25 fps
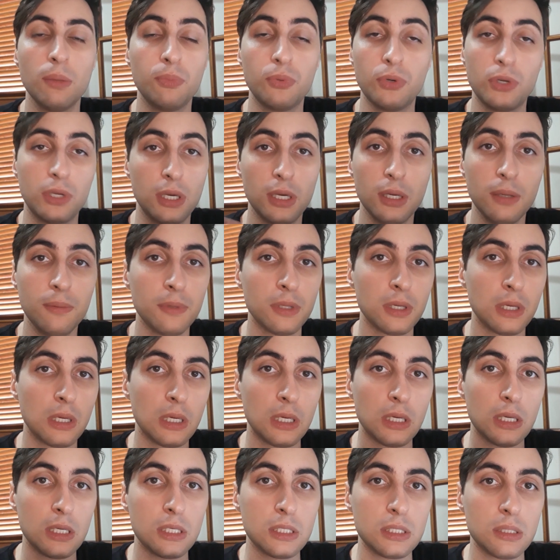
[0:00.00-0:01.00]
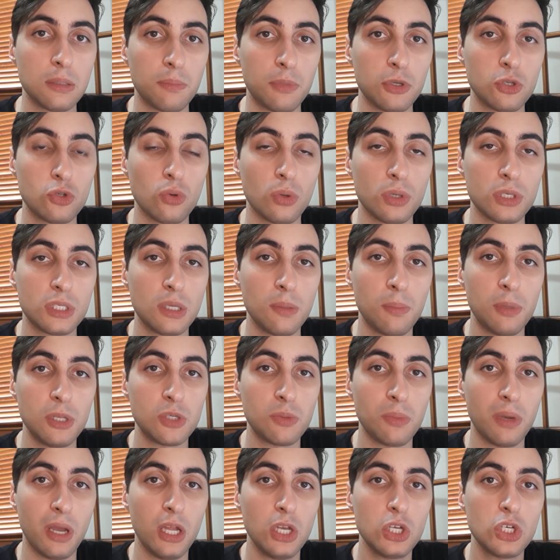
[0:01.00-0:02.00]
Porque as pessoas
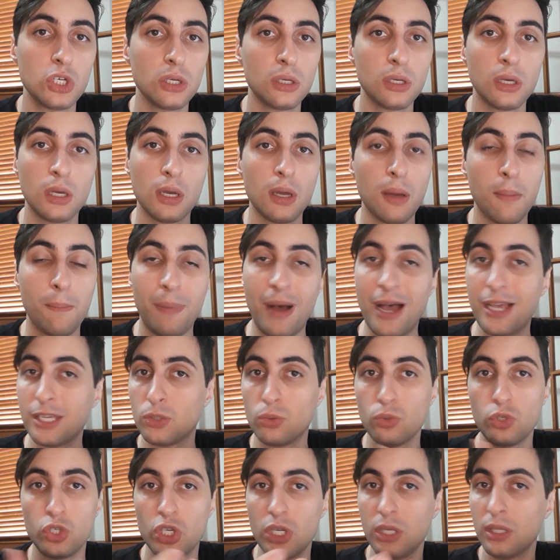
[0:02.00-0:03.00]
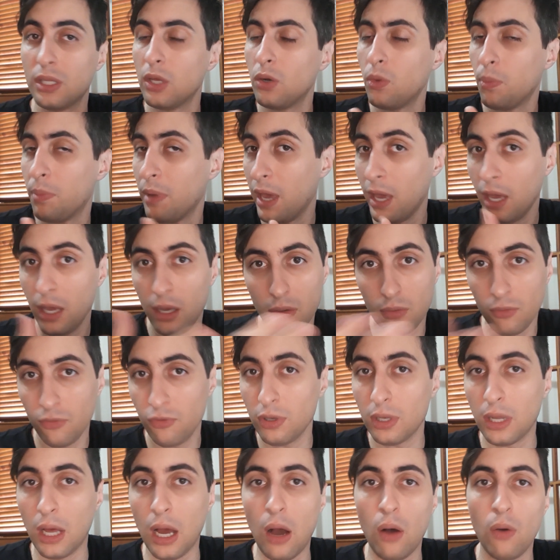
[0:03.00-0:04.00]
simplesmente passam o dia inteiro bem e no
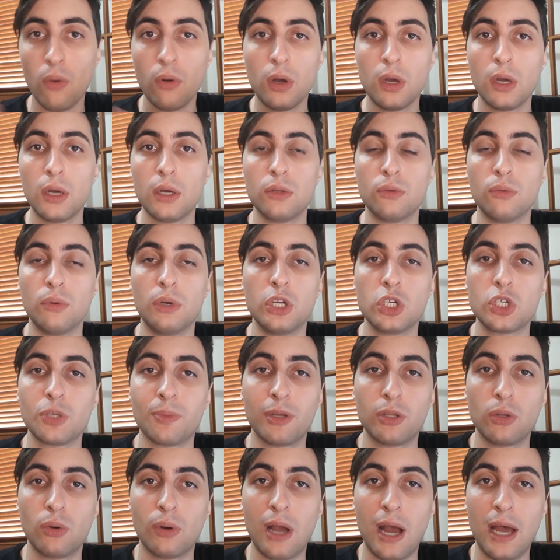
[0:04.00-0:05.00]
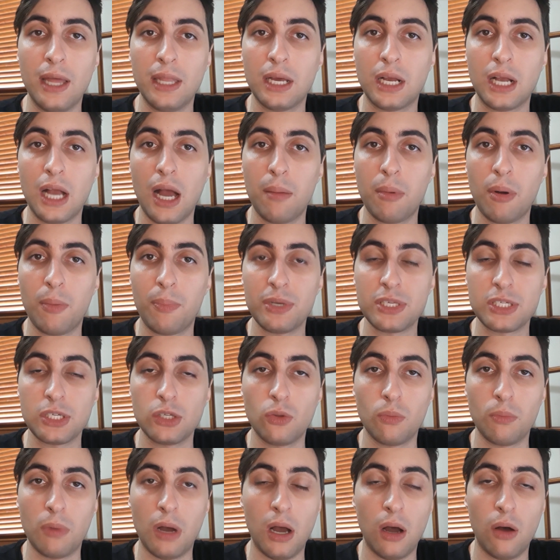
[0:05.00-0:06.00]
final, durante a madrugada, acaba
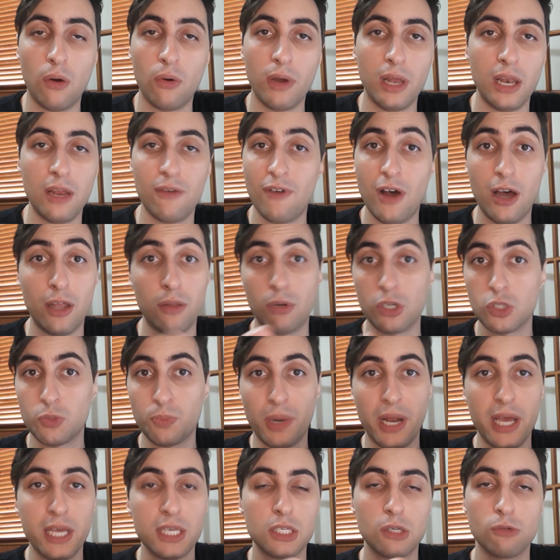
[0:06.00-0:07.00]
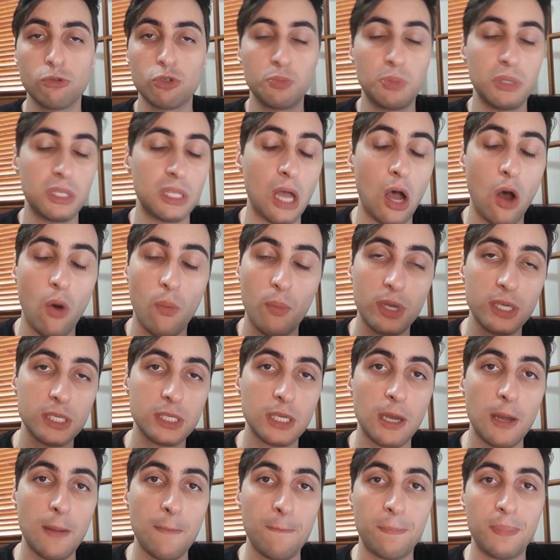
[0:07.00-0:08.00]
passando mal, é levado às pressas ao hospital,
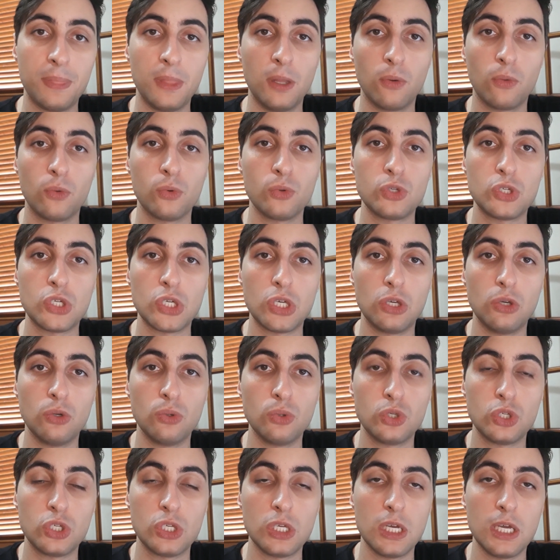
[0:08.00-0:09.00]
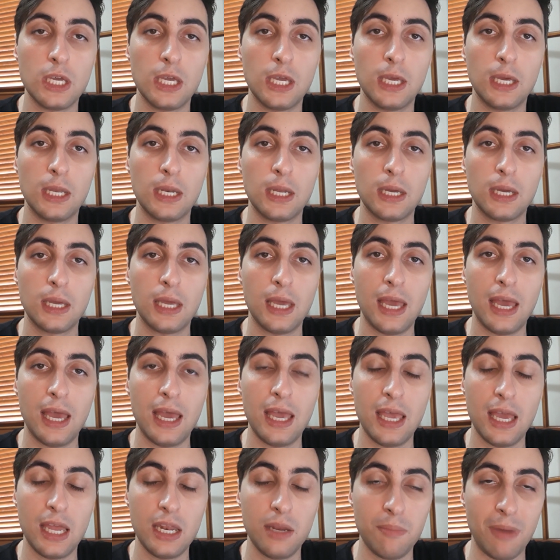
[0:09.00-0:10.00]
mas não conseguiu ser é,
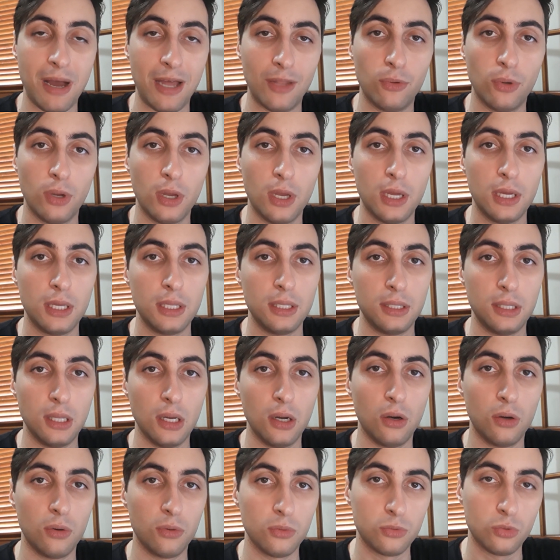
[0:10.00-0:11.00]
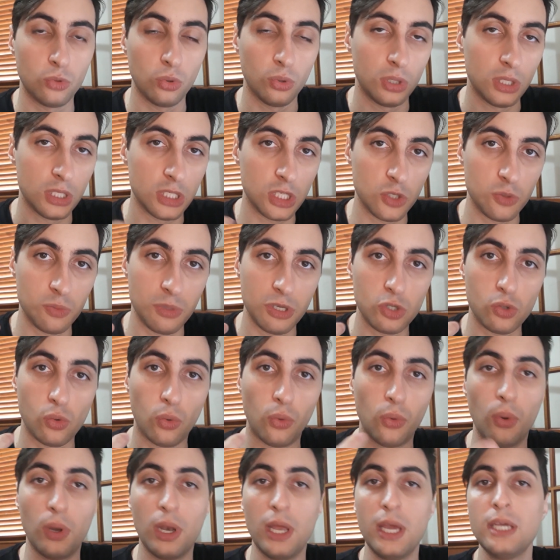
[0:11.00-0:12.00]
reanimado. Então, todas as minhas
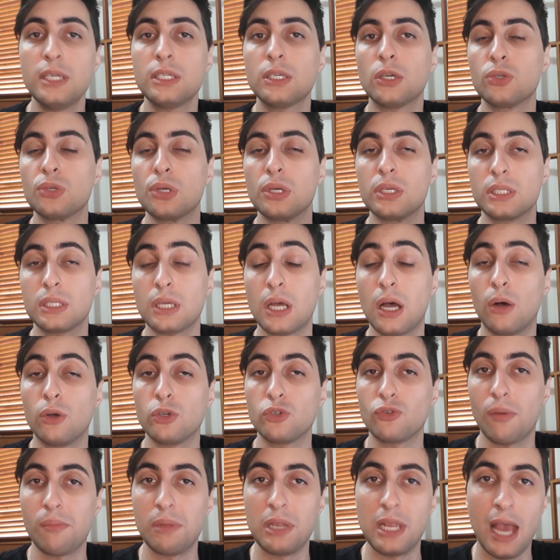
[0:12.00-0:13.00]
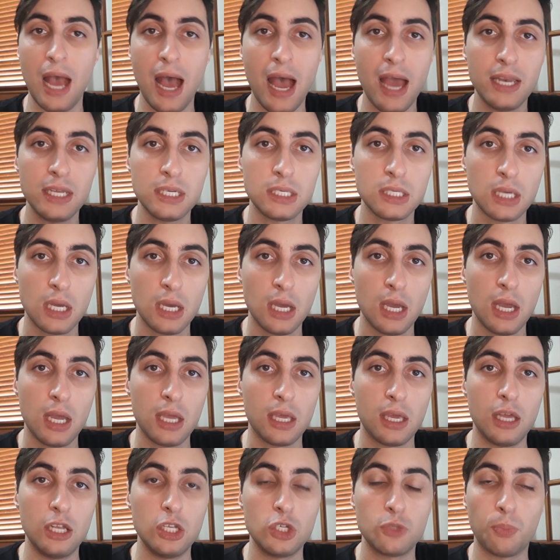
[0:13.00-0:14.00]
condolências aos, aos familiares,
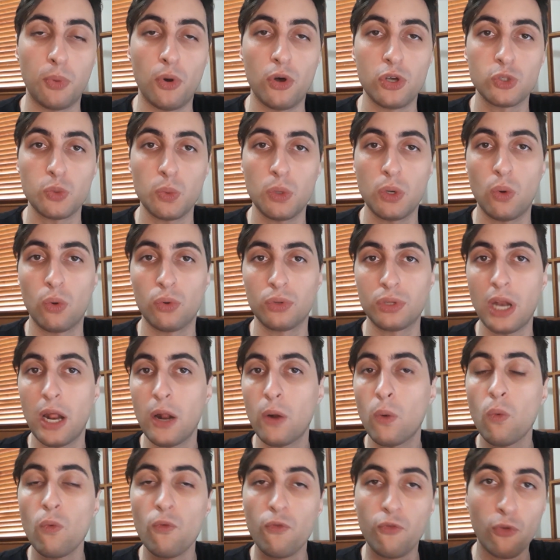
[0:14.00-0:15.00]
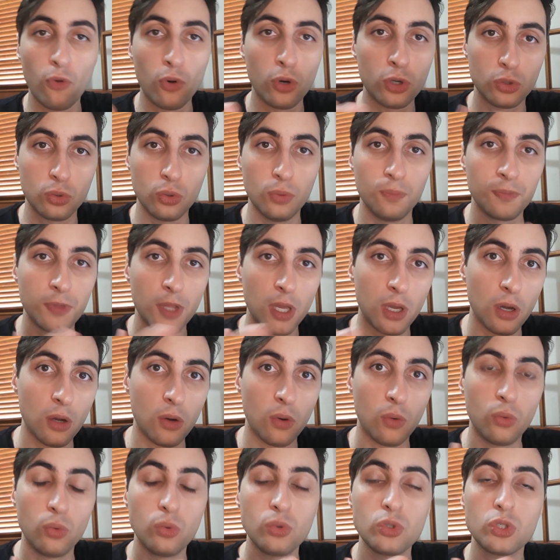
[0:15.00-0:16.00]
que eles possam encontrar conforto
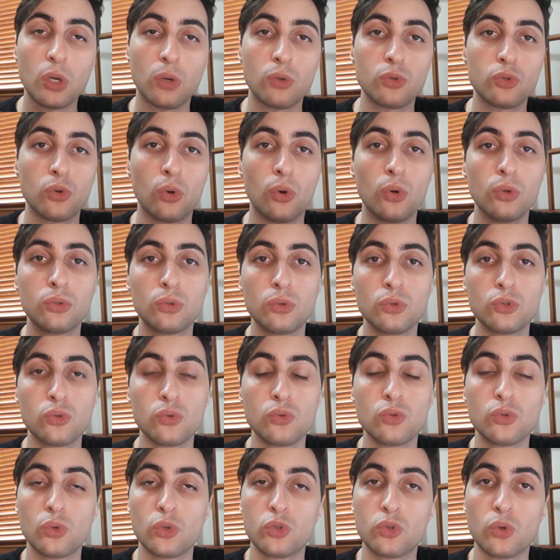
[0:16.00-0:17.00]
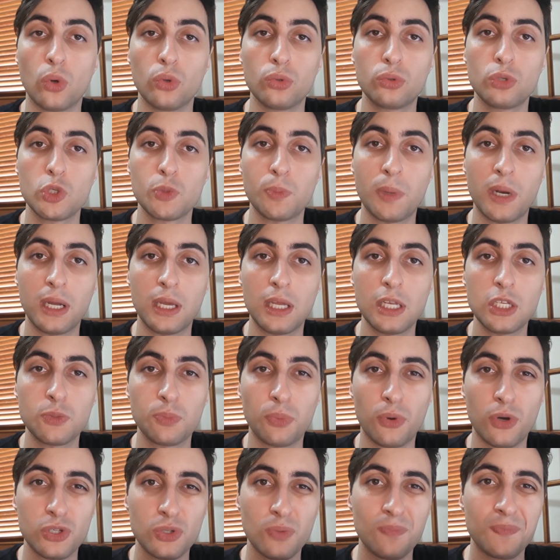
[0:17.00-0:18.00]
uns aos outros, uns nos outros, para que eles
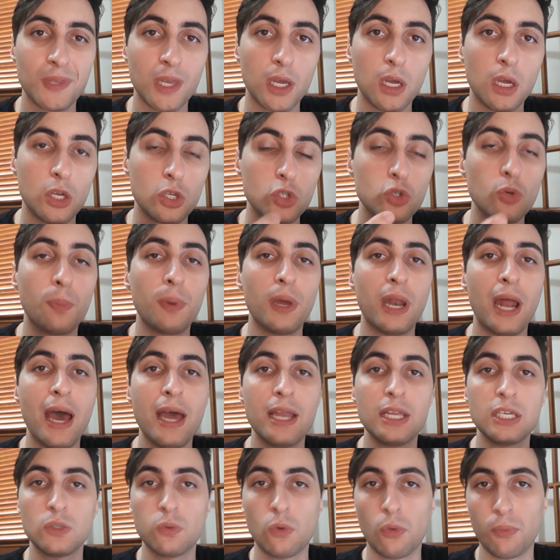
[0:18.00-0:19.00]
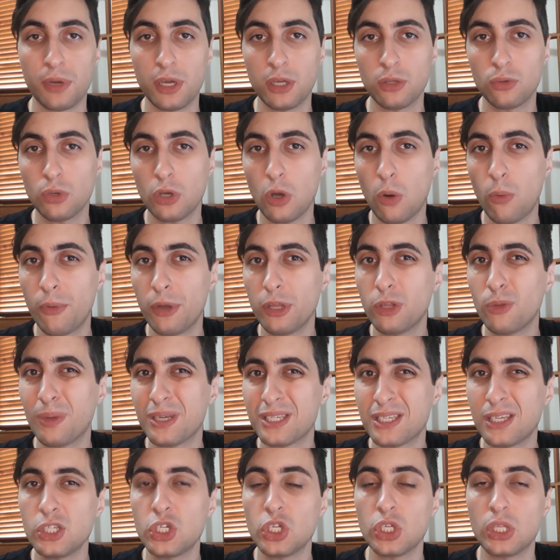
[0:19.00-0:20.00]
possam superar esse momento, que é um momento
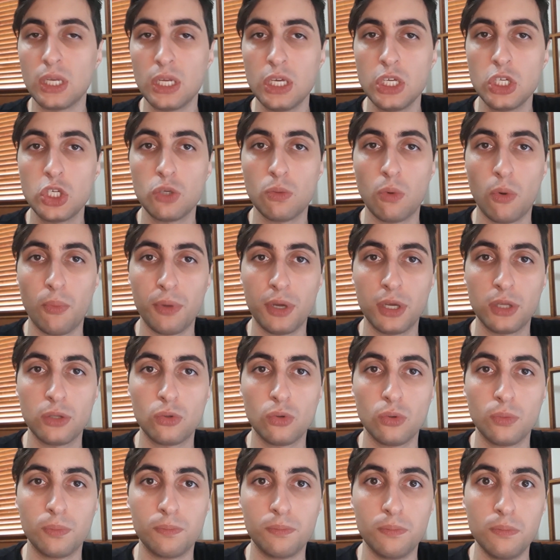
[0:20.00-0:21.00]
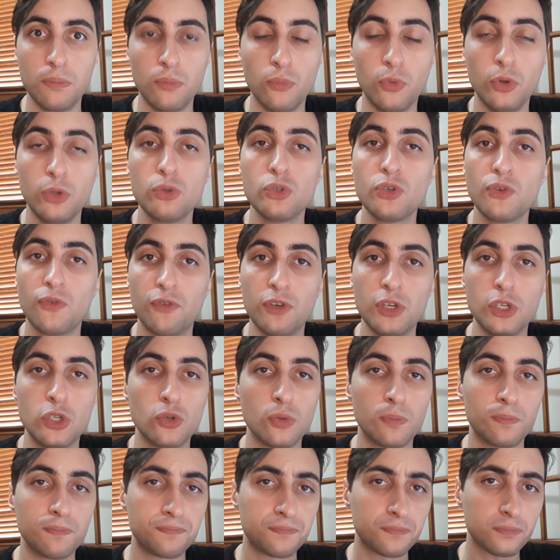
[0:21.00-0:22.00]
bastante triste, um momento muito difícil.